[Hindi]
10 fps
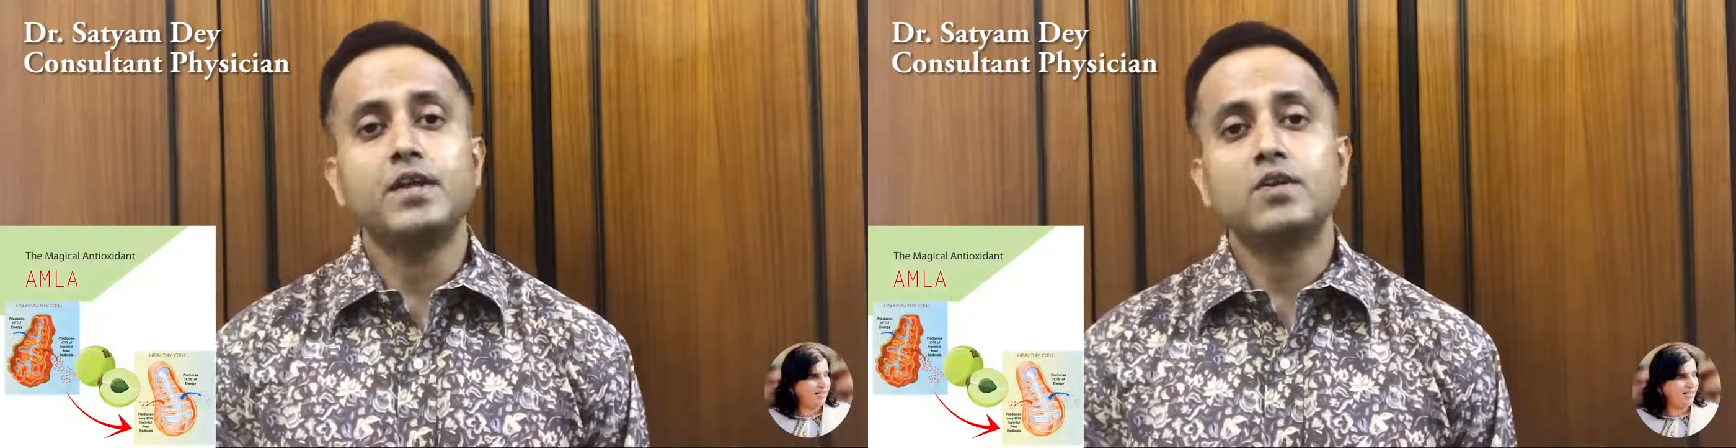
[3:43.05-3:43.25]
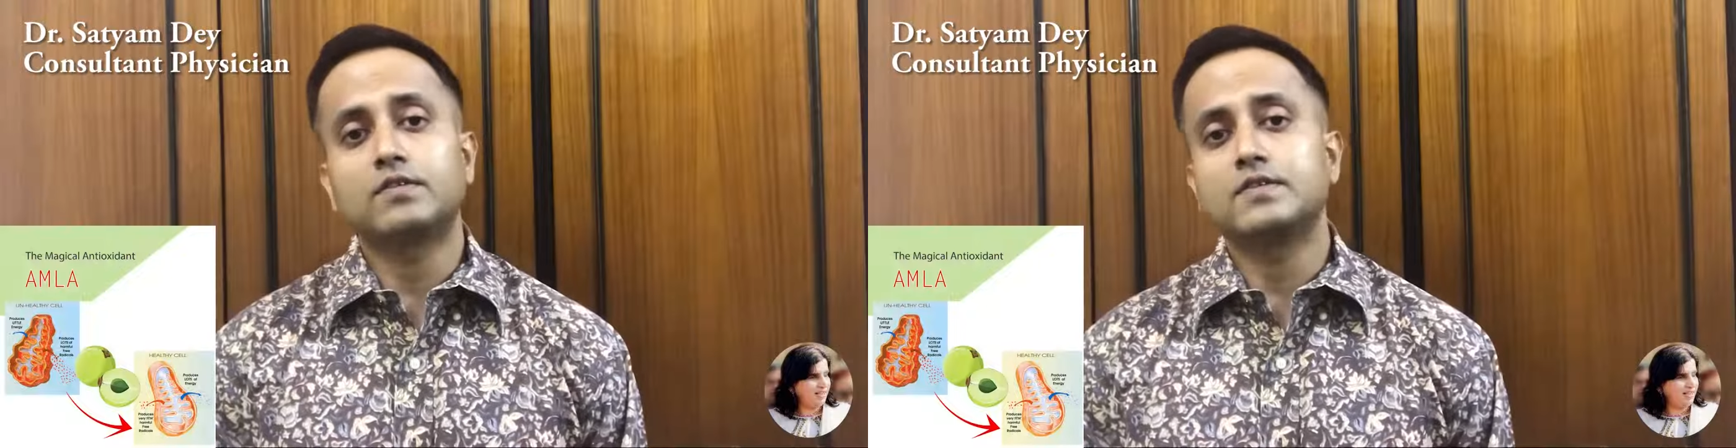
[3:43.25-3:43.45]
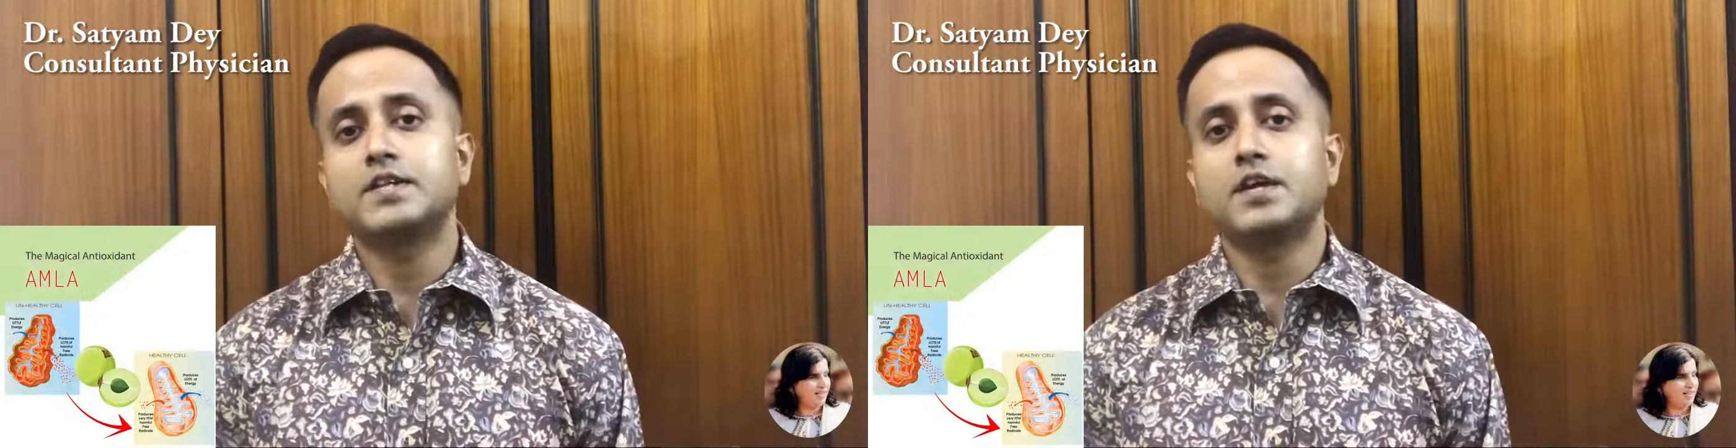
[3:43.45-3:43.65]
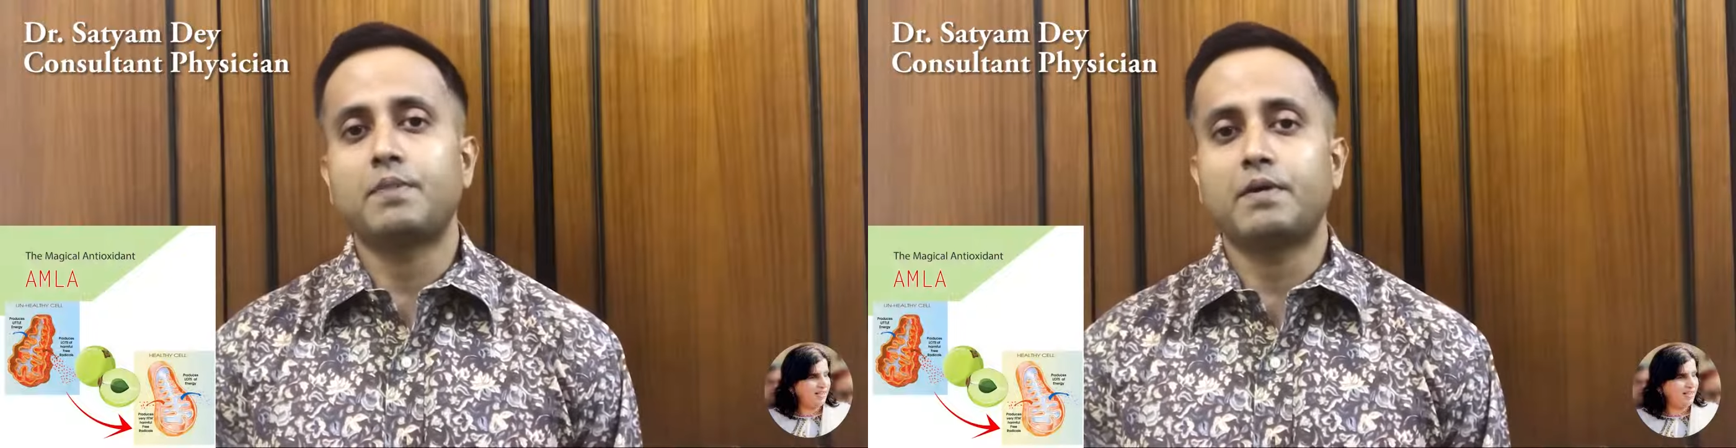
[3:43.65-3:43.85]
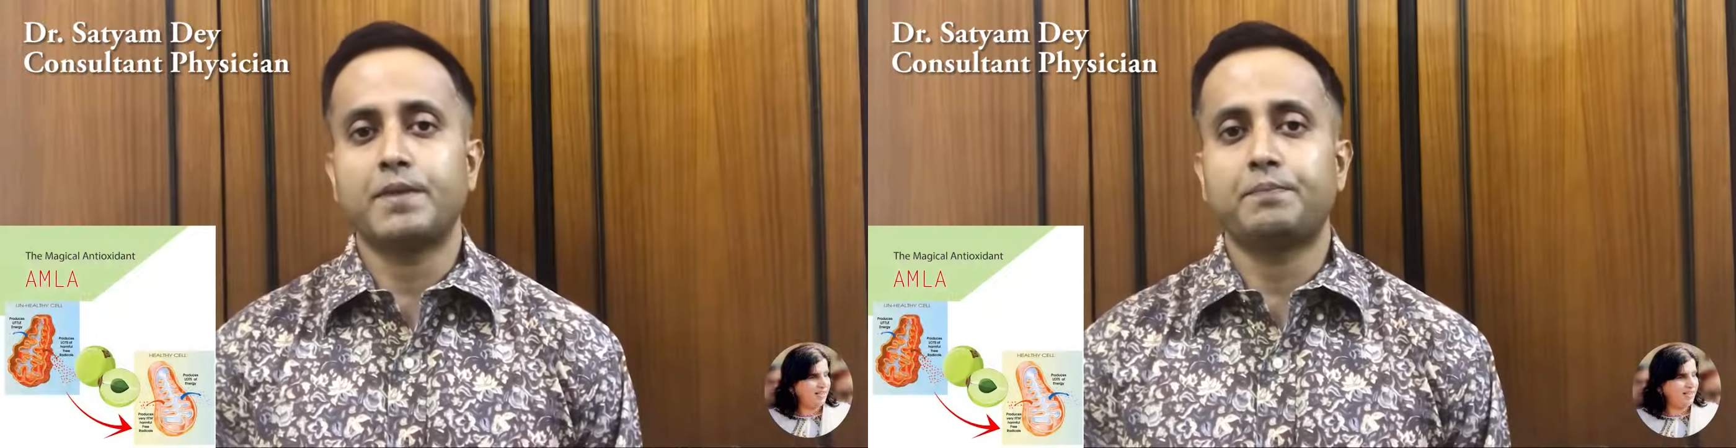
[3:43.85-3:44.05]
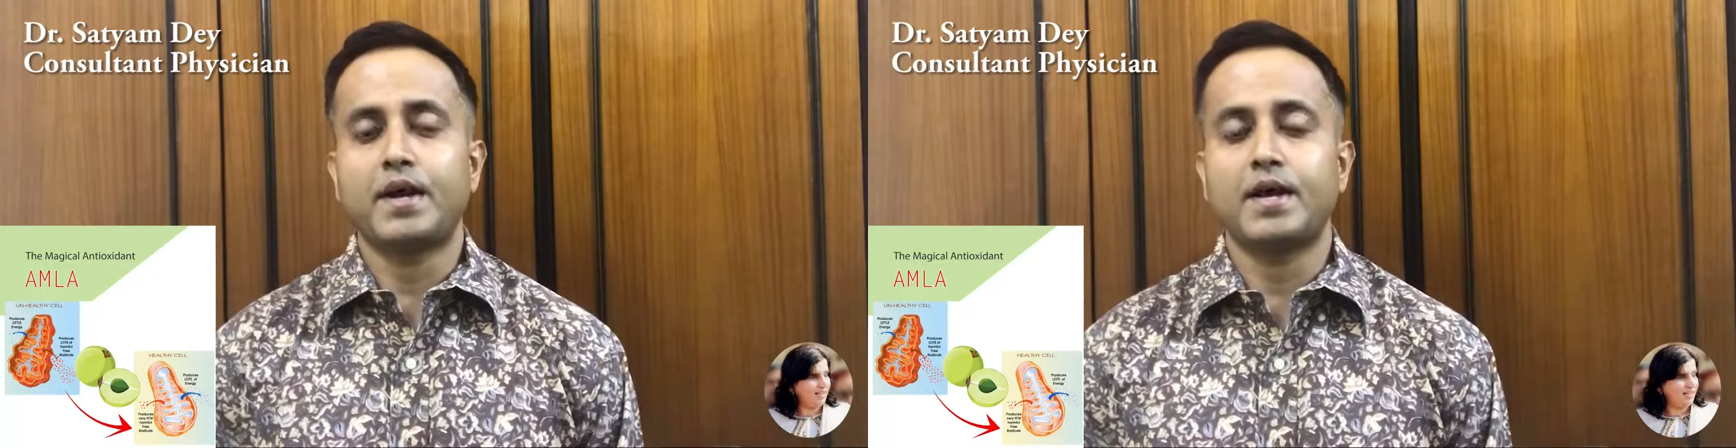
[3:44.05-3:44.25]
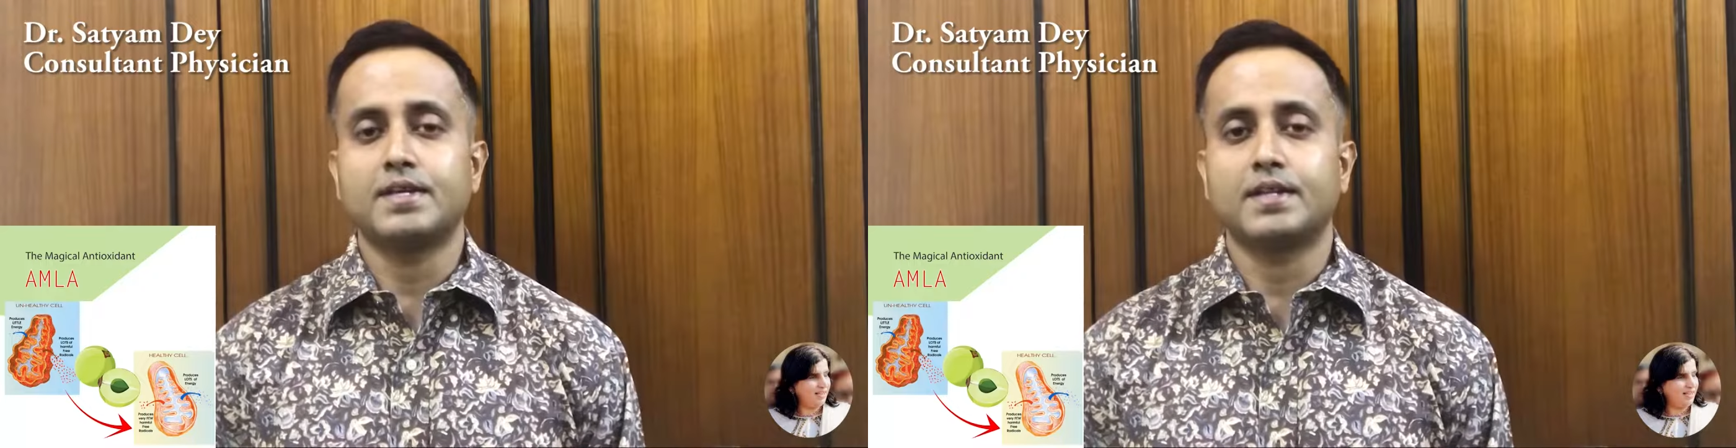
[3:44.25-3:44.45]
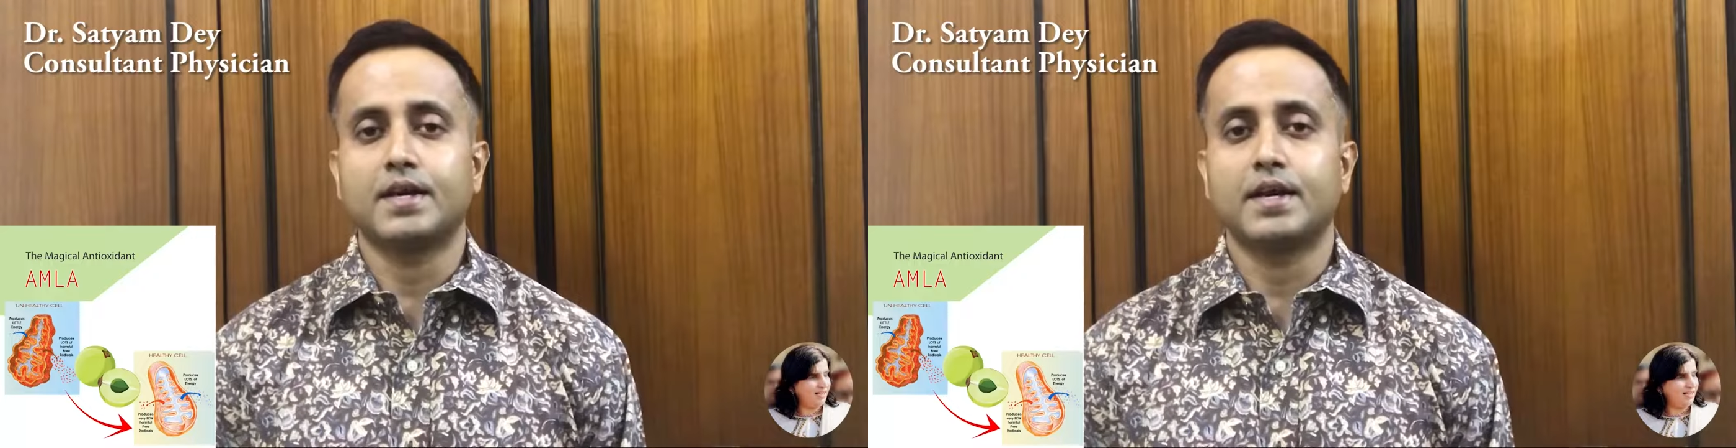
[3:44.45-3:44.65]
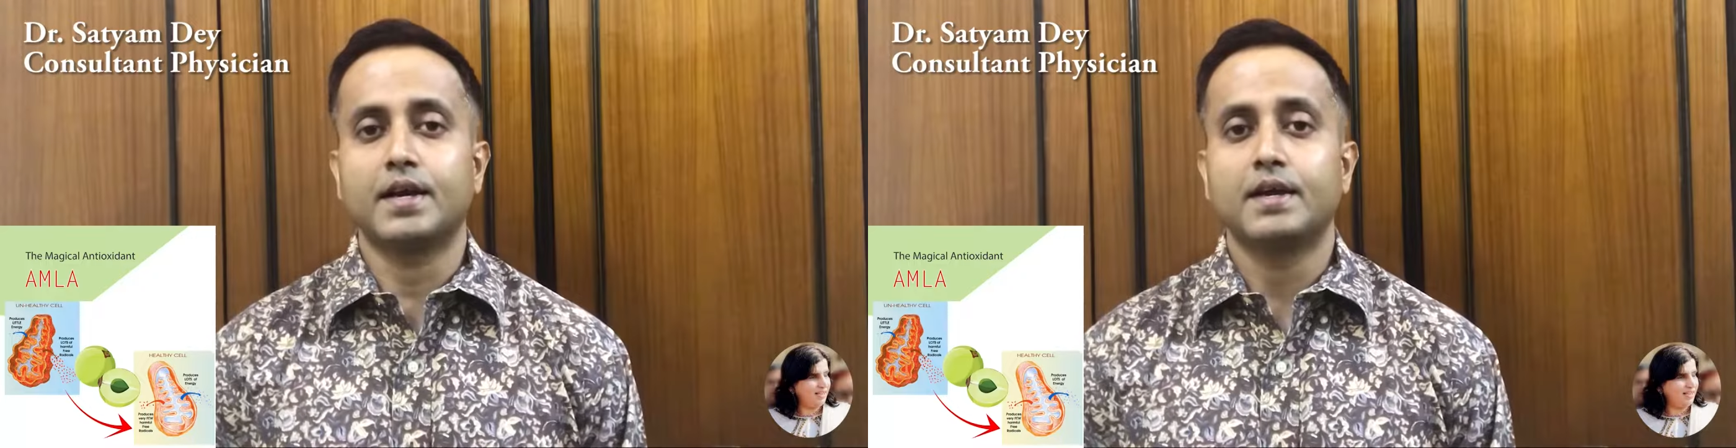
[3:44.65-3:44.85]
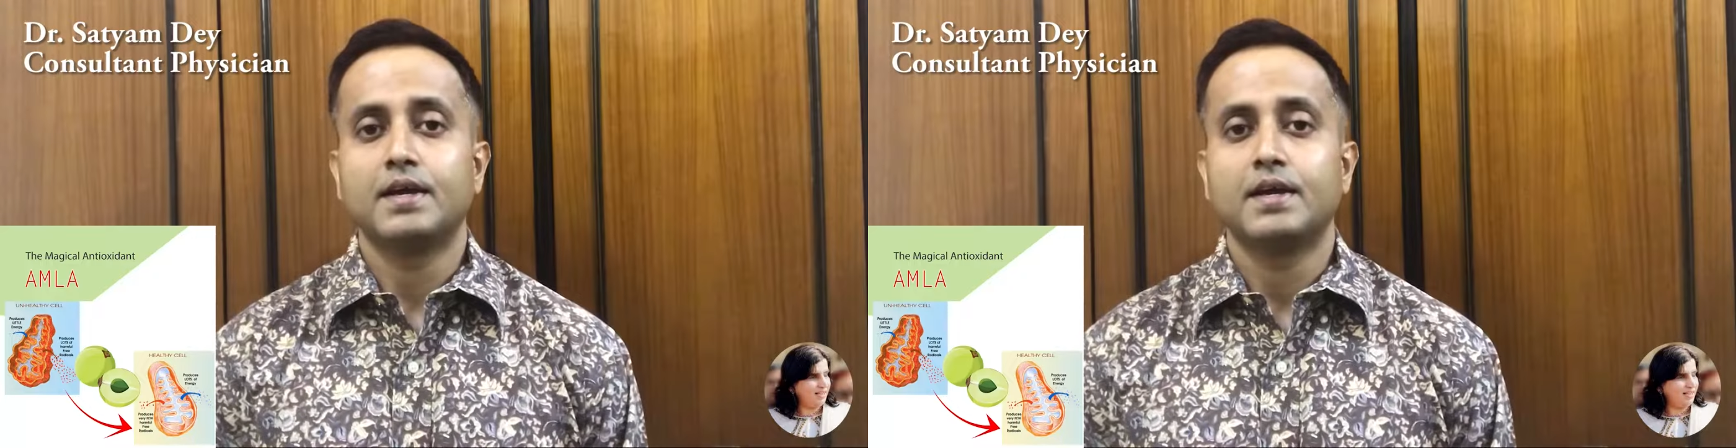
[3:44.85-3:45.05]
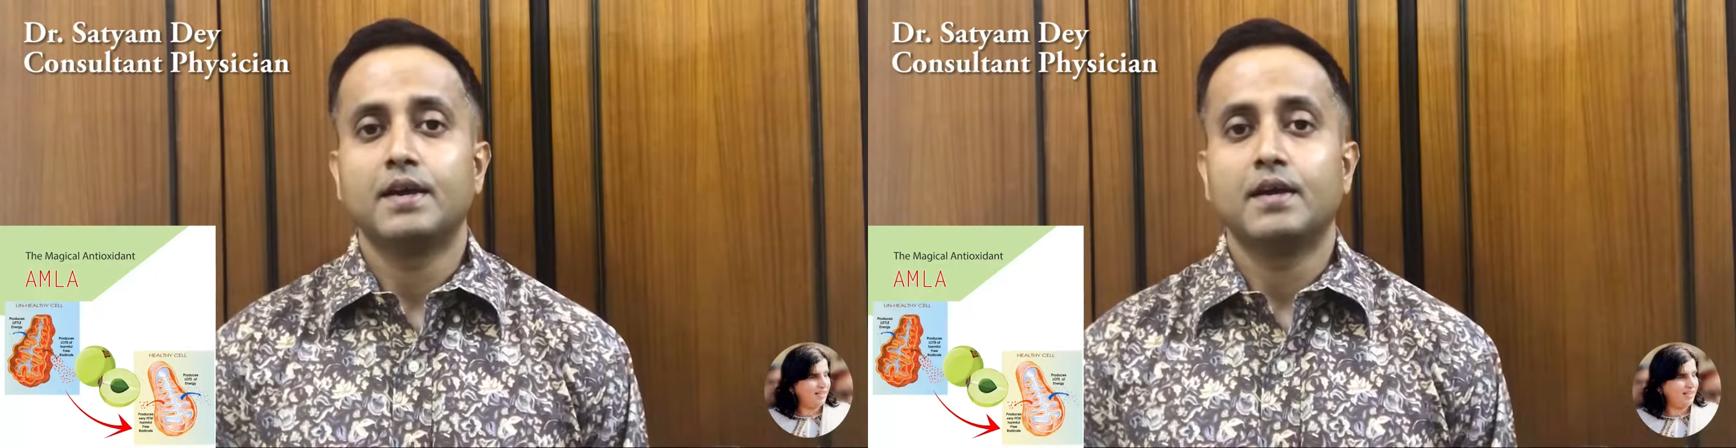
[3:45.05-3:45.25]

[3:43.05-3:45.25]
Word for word: एंटीऑक्सीडेंट पाया पाया जाता है